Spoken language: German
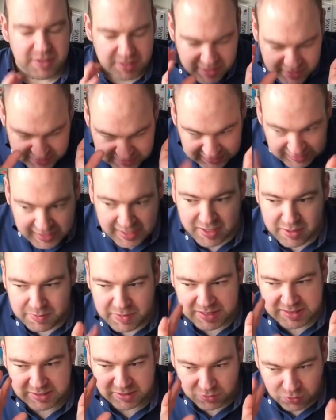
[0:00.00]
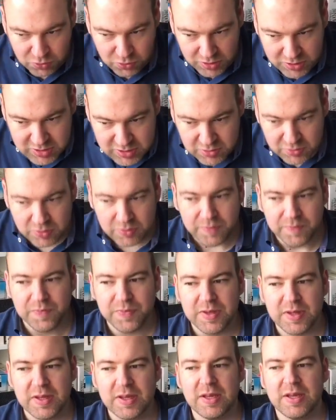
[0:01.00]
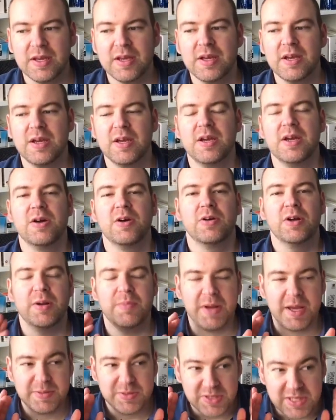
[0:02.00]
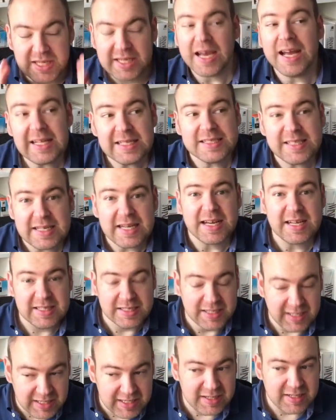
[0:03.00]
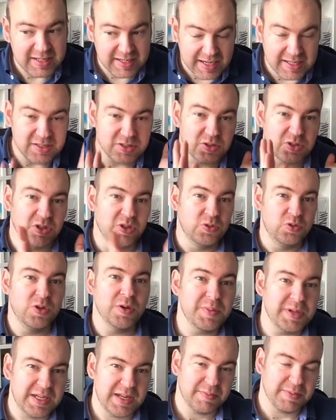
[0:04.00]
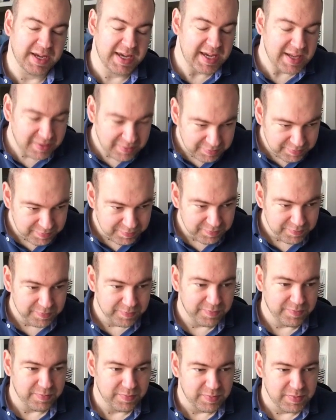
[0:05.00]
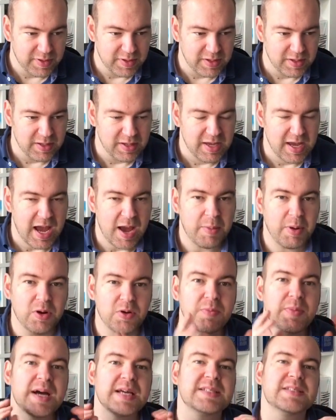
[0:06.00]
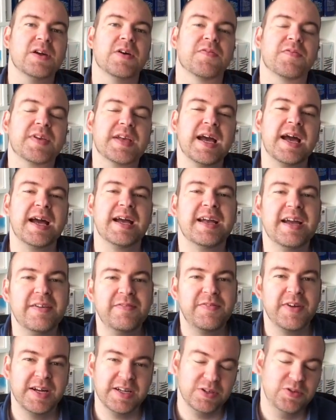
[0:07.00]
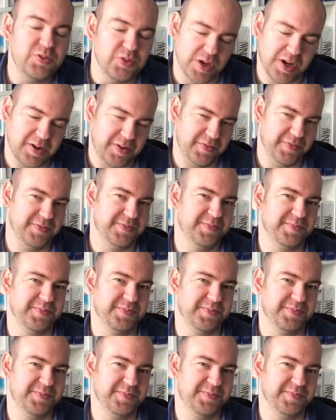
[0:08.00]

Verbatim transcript: gehst rein, machst die Tür zu und dann bleibst du die ganze Nacht drin, kannst durch die Tür mit dem reden, aber du machst auf gar keinen Fall die Tür auf.